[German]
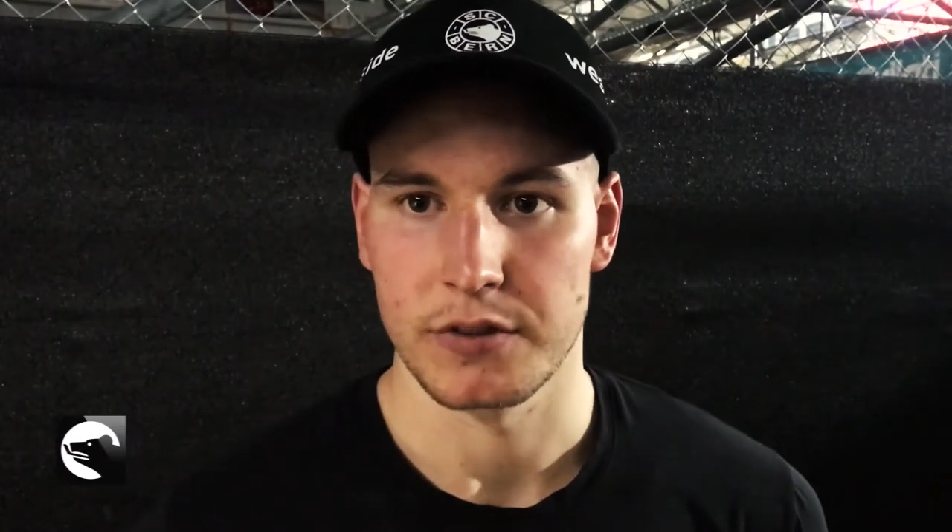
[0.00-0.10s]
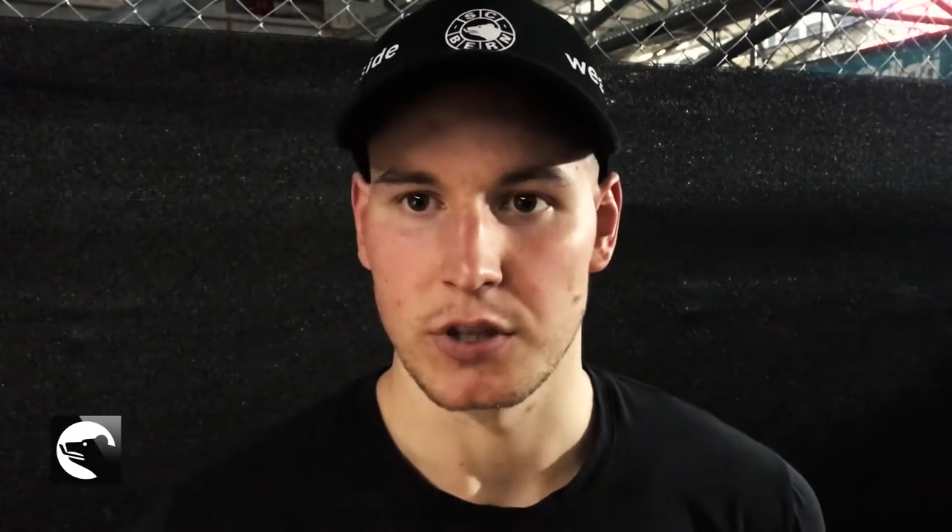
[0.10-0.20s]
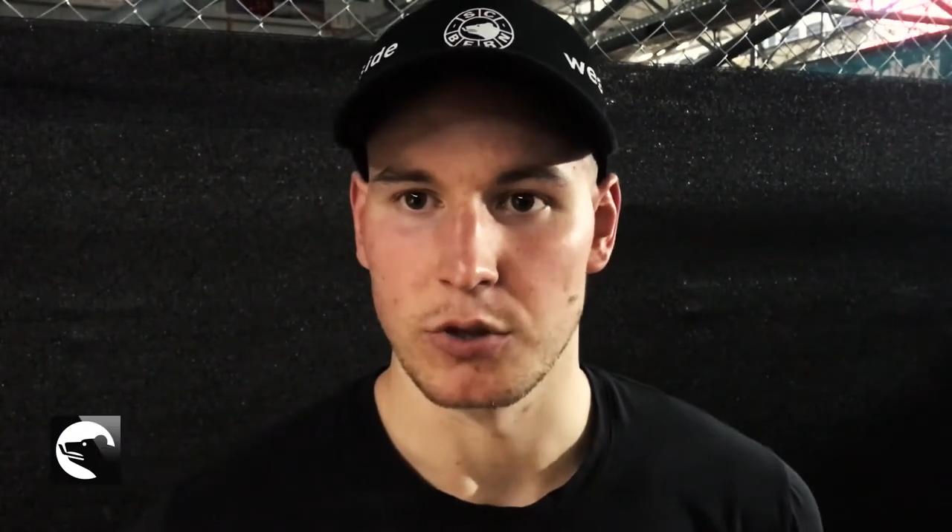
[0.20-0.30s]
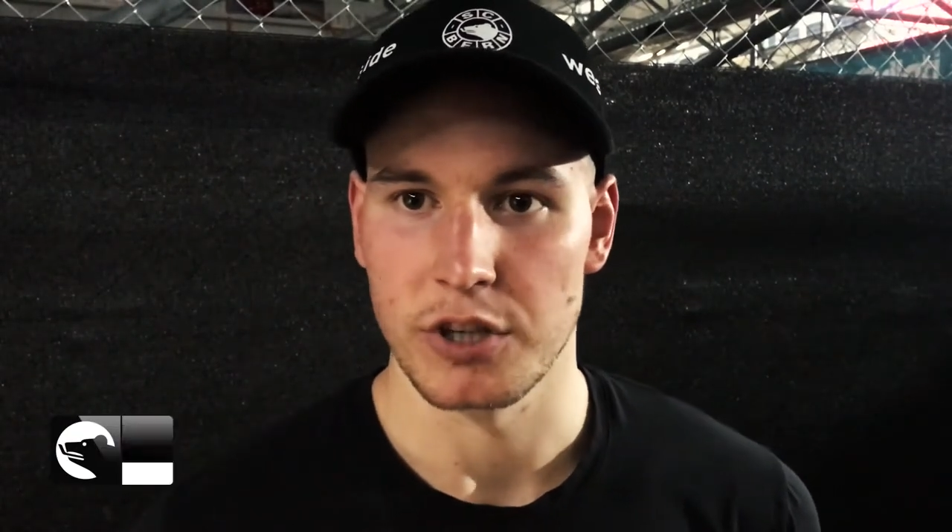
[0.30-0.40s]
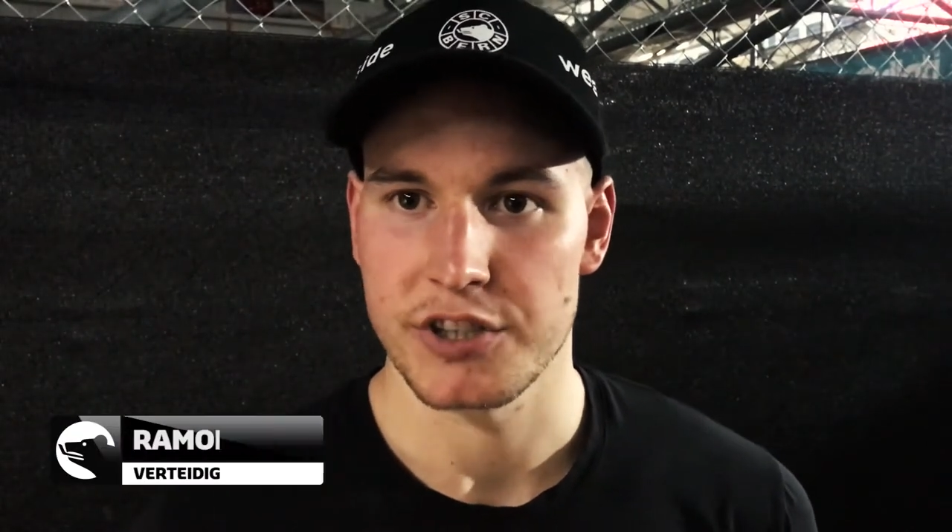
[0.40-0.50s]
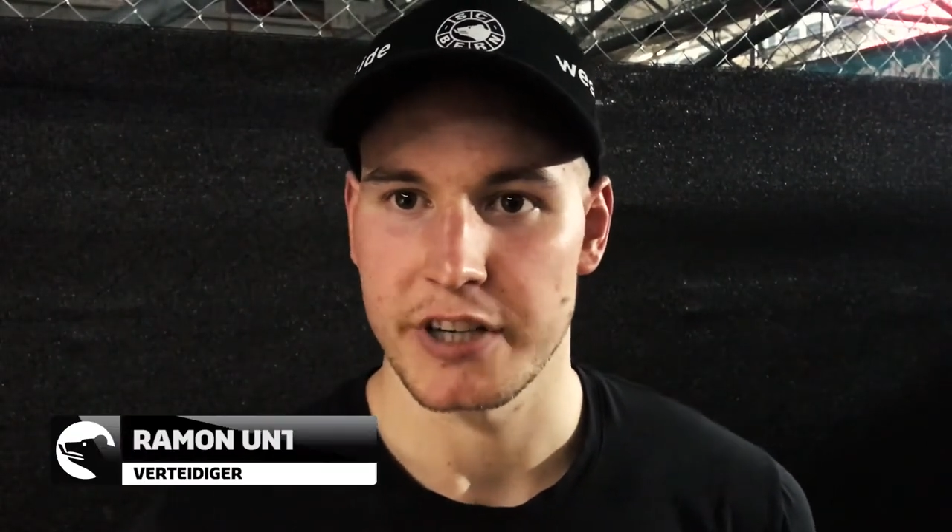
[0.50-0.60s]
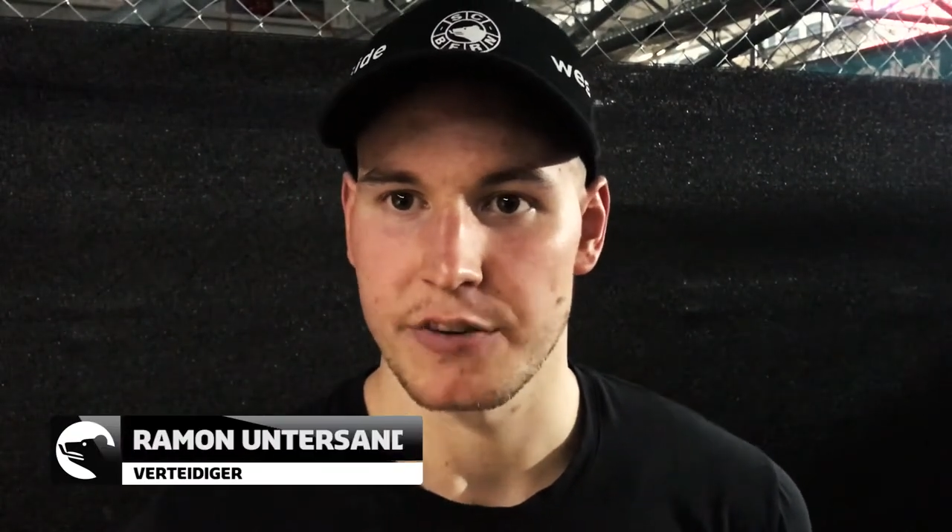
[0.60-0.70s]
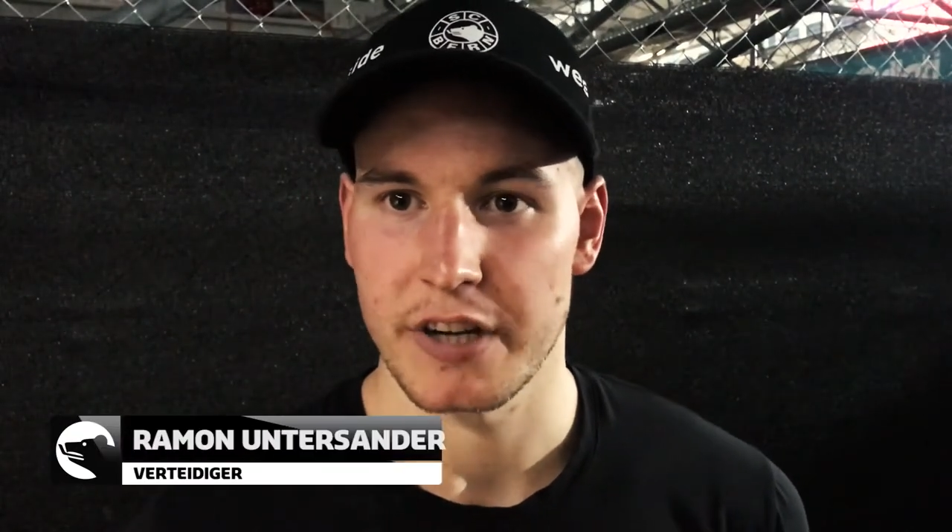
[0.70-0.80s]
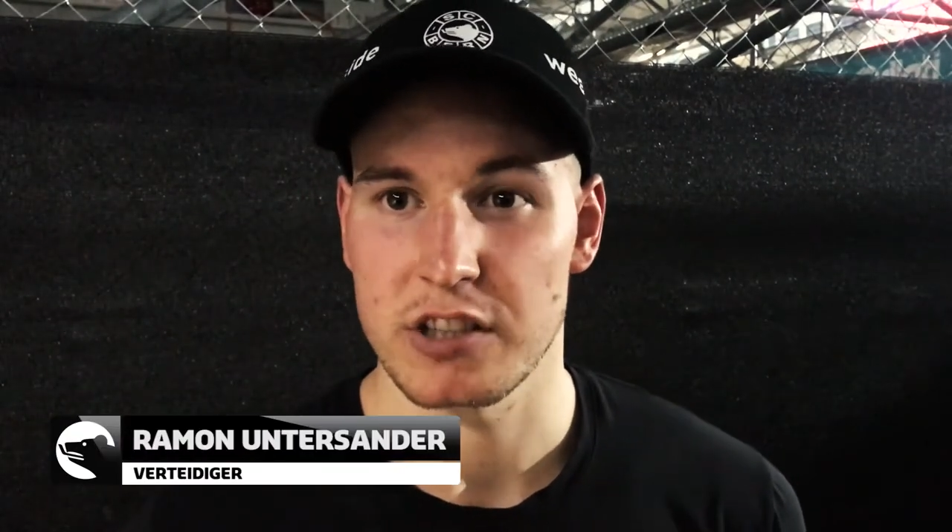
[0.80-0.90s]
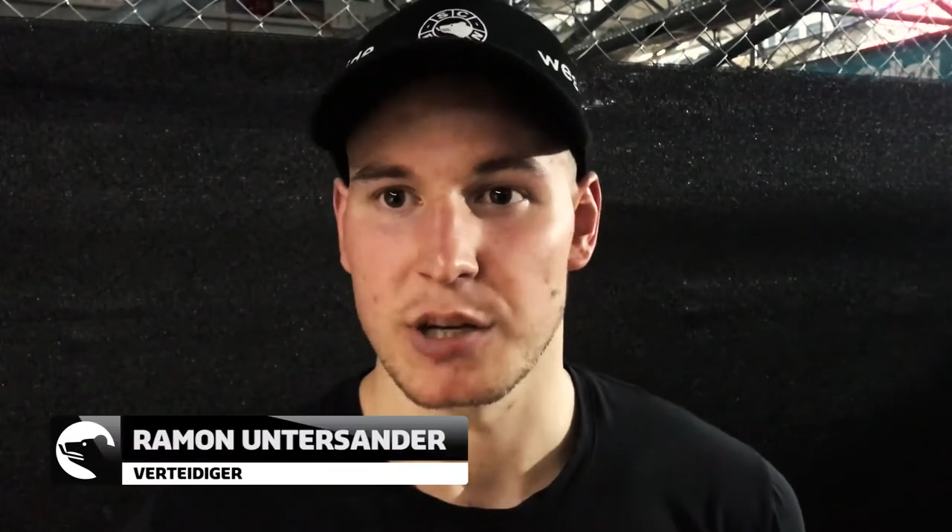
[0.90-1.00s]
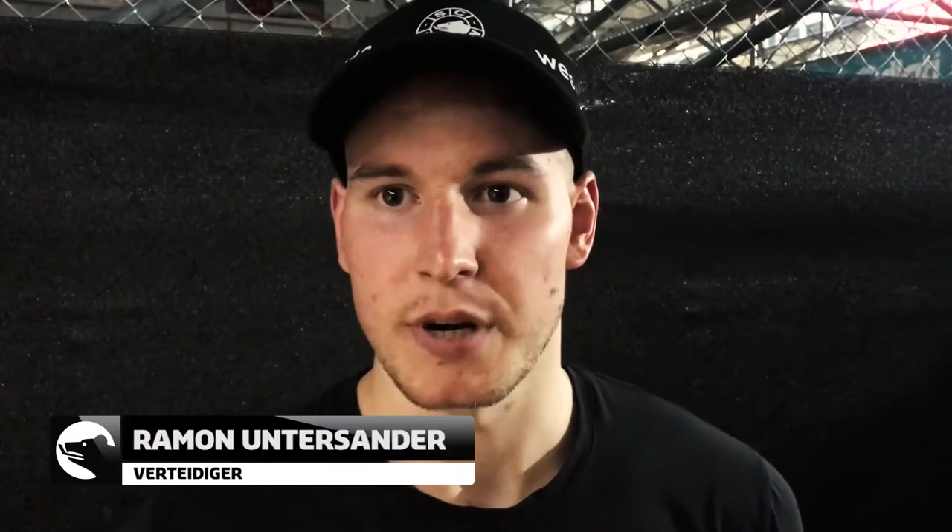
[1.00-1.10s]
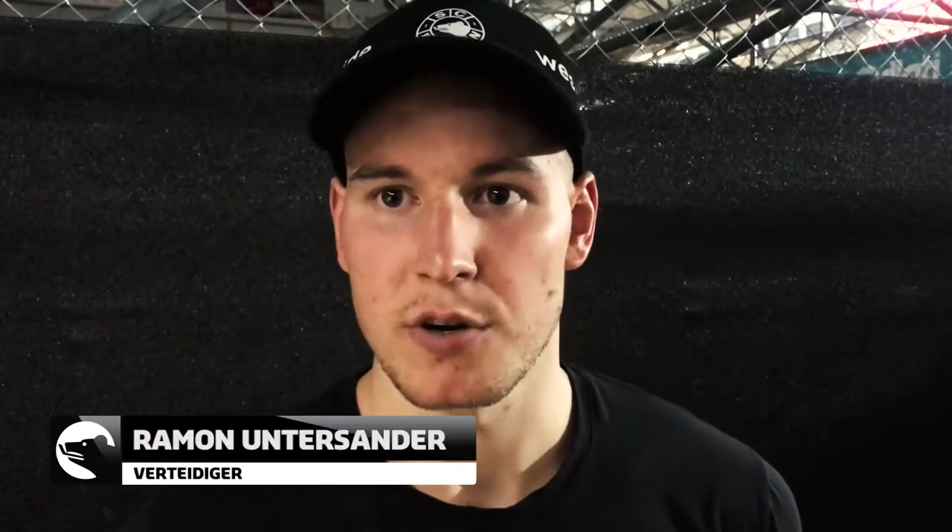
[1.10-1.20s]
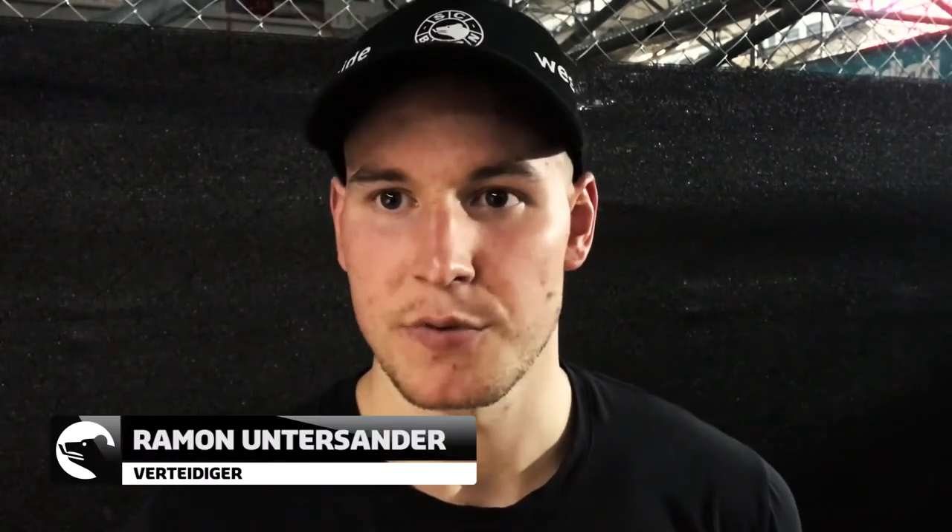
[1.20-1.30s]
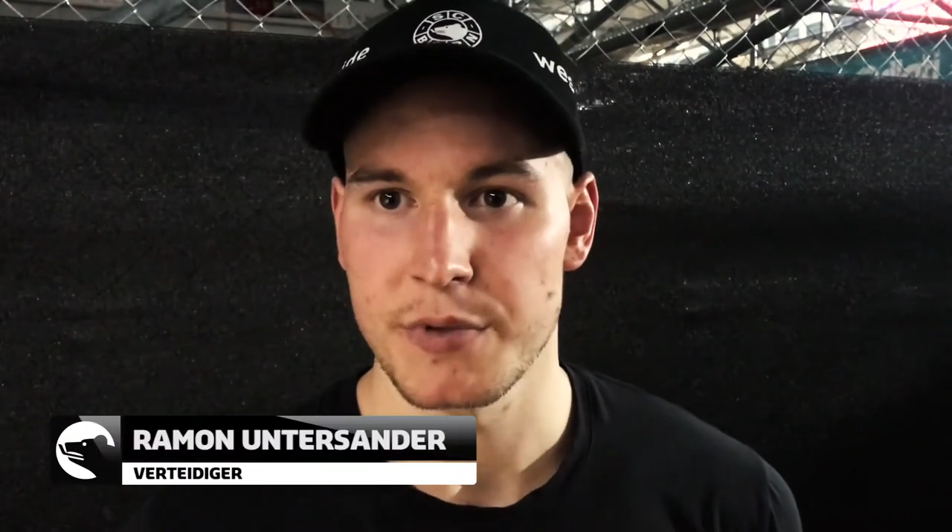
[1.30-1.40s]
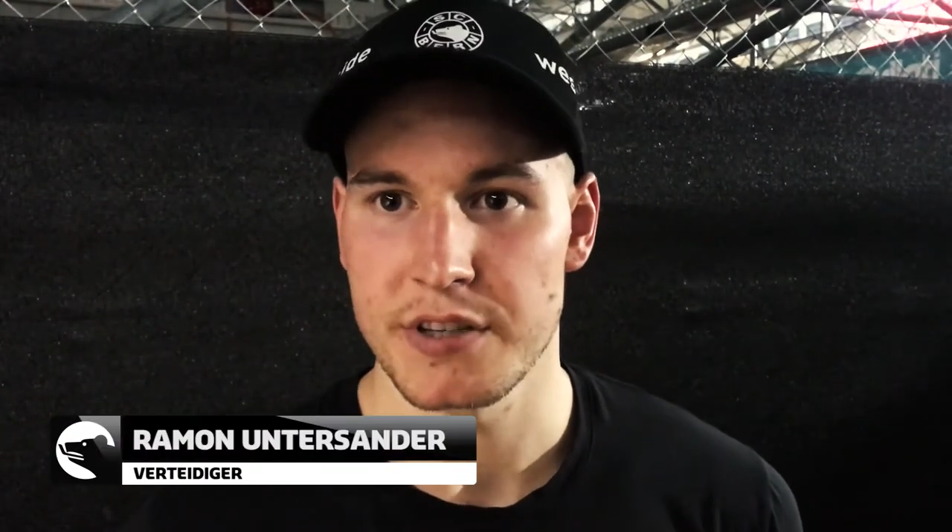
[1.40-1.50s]
der Goal ist ein sehr ein wichtiger Mann
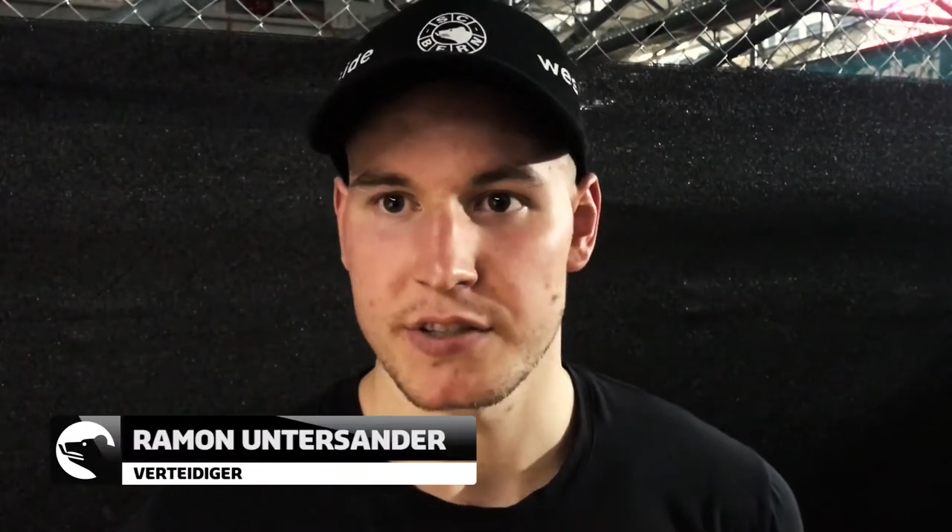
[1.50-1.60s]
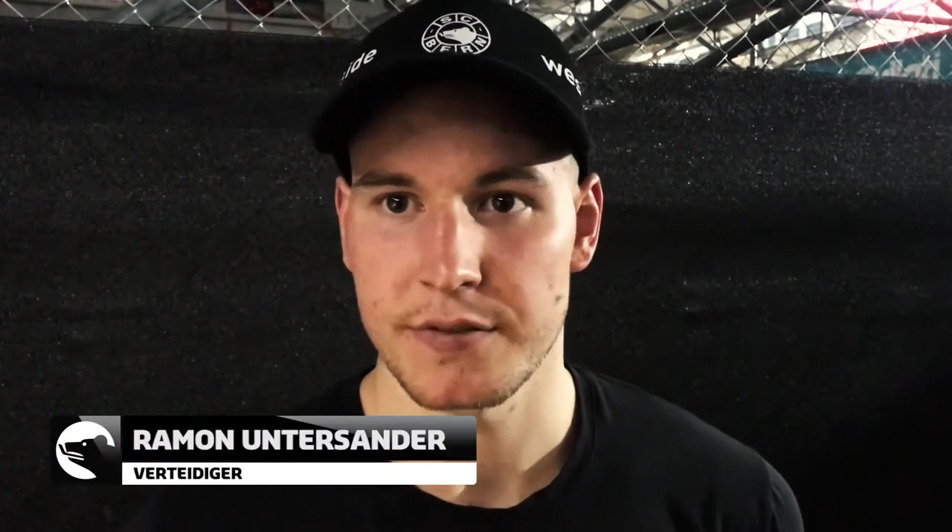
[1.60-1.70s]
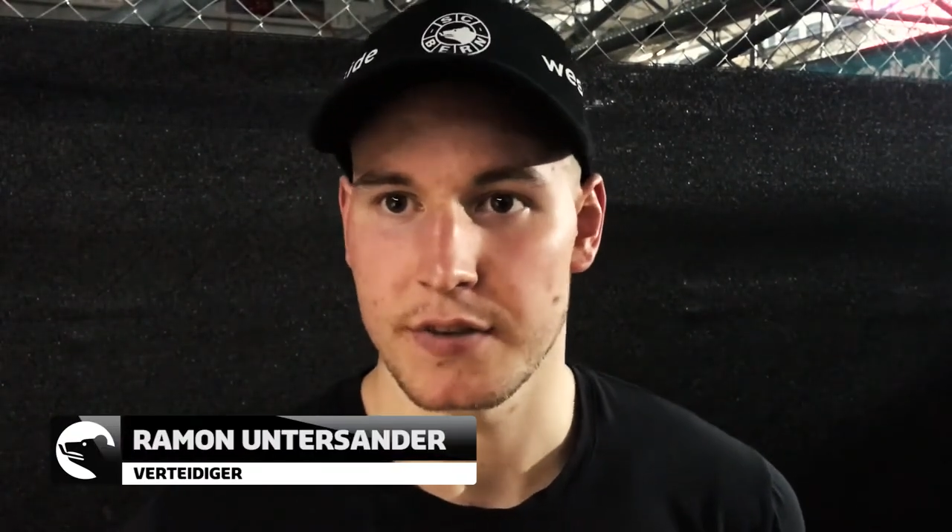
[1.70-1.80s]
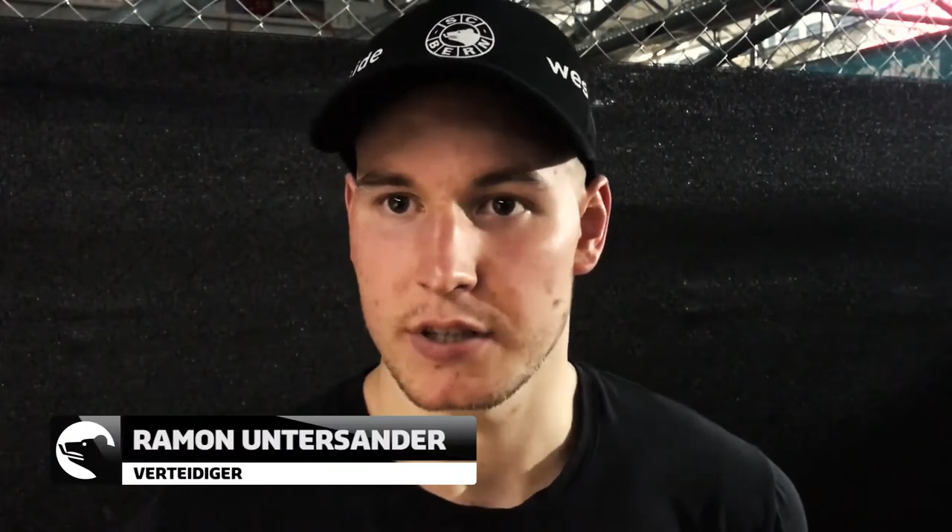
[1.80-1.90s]
für mich.